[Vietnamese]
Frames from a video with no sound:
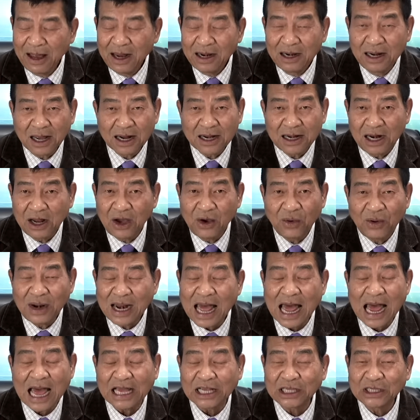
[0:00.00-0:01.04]
được lưu
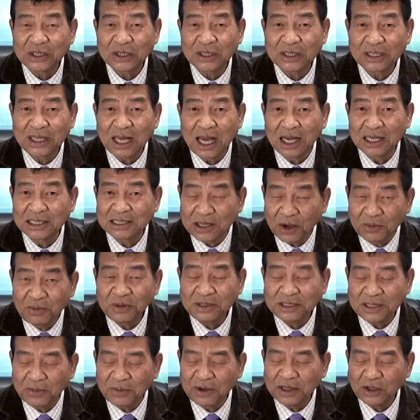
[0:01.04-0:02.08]
lại cho uh,
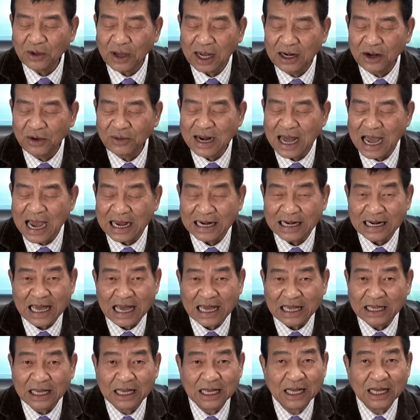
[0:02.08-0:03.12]
sống trong cái tòa lâu đài
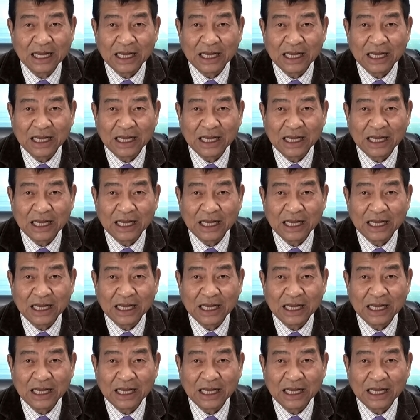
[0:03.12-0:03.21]
này